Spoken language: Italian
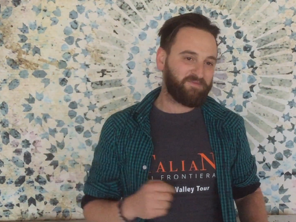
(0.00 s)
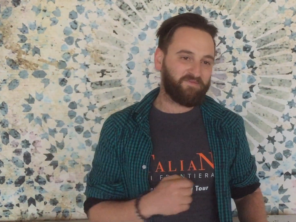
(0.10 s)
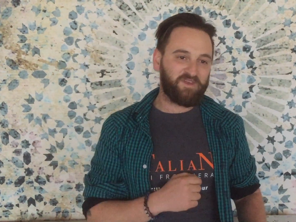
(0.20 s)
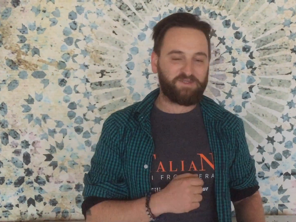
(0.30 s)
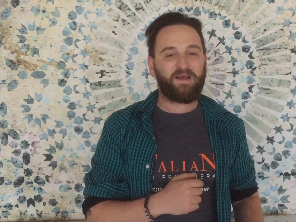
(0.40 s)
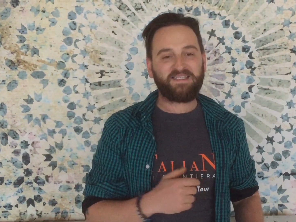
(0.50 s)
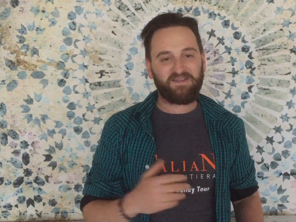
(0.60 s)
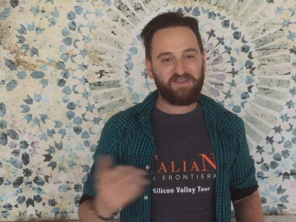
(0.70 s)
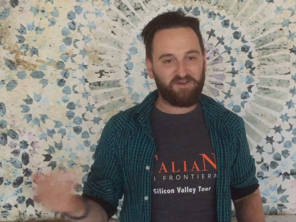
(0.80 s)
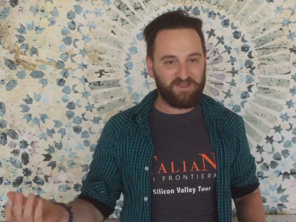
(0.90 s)
vi spazza
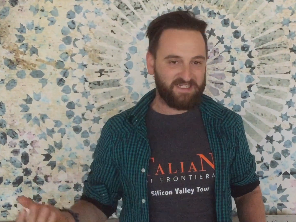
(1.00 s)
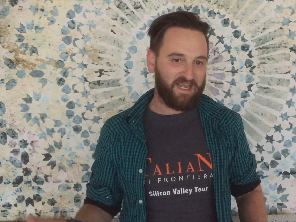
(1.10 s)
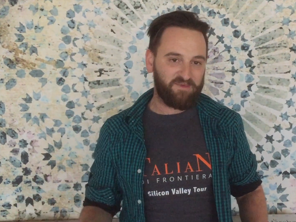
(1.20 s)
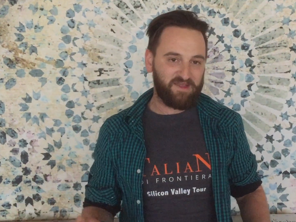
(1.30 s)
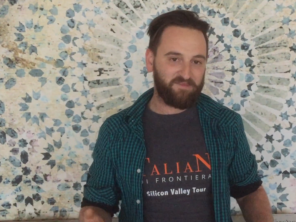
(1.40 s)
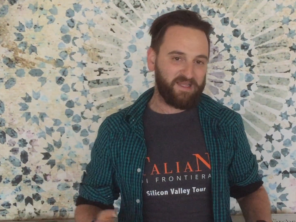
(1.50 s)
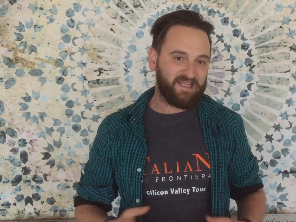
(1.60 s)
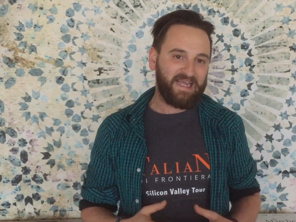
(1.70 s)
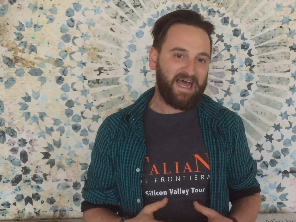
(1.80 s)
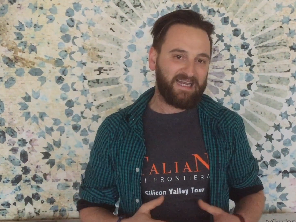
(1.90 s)
via quei schemi
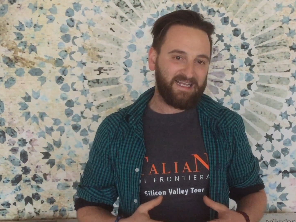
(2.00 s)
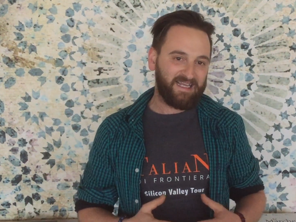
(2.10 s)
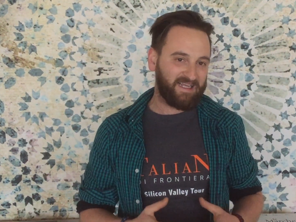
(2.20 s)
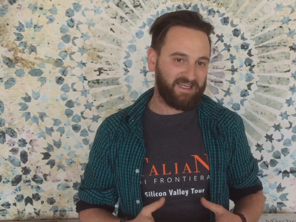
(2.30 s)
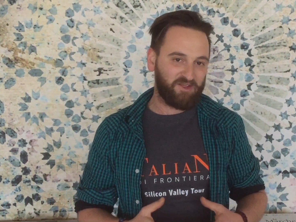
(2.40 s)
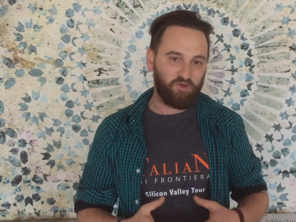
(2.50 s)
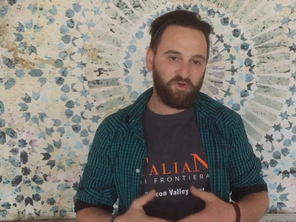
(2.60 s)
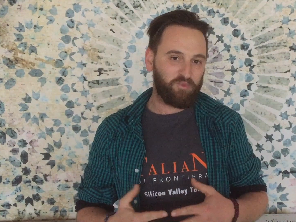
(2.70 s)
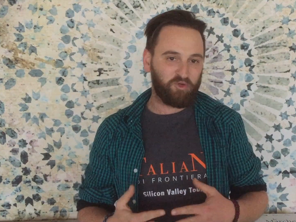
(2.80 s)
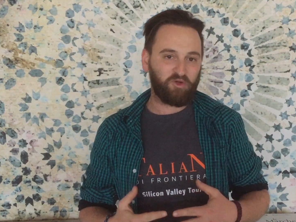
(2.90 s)
mentali che
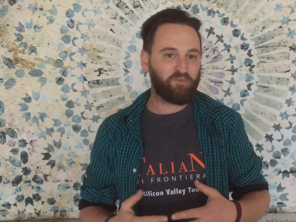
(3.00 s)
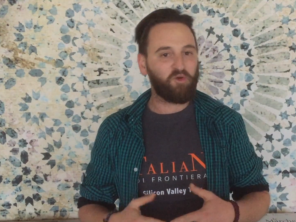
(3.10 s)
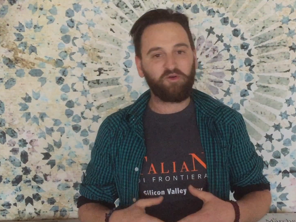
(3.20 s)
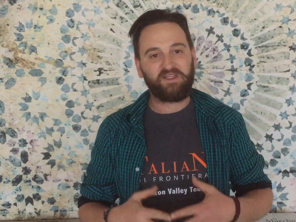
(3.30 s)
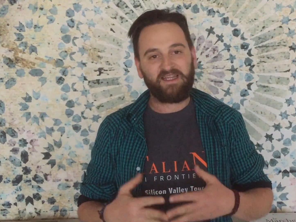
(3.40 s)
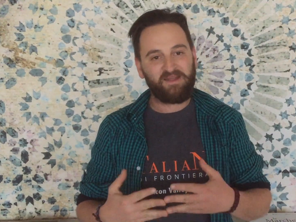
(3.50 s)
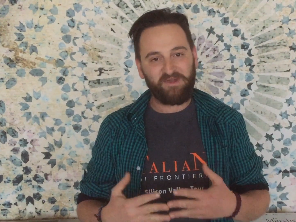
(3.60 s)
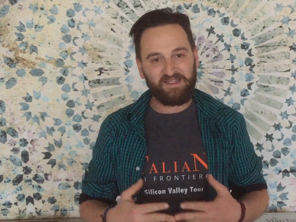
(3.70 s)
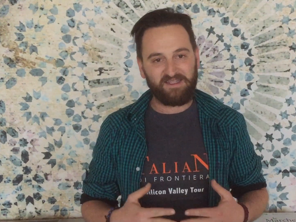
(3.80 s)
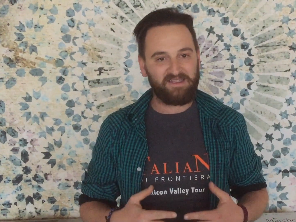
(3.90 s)
noi purtroppo
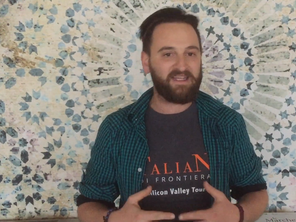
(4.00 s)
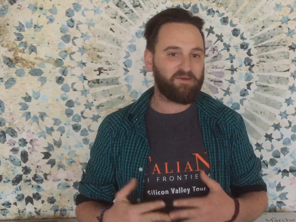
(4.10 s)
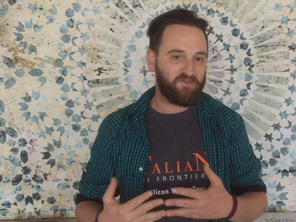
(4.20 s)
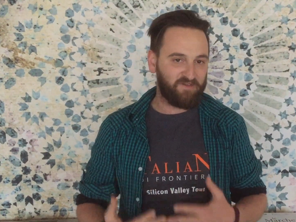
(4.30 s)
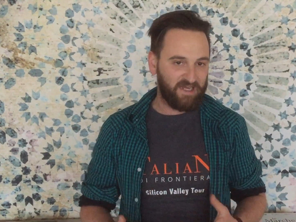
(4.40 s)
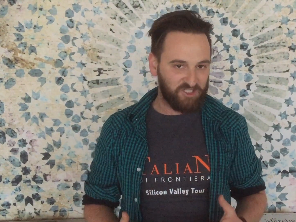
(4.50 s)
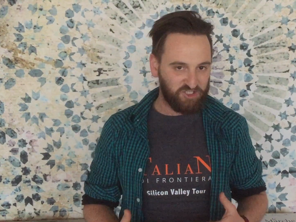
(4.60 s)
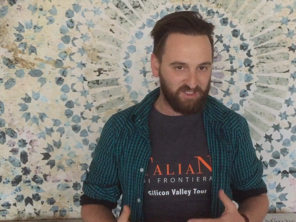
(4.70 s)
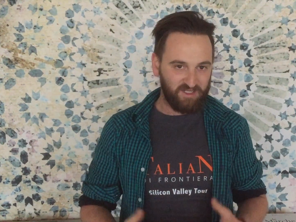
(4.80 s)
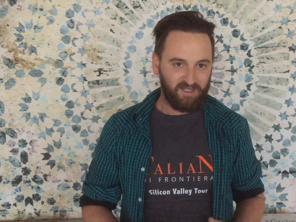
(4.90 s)
quotidianamente tendiamo a
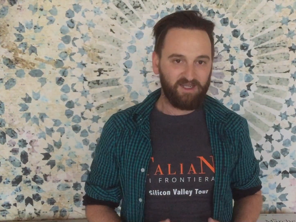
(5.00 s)
farci.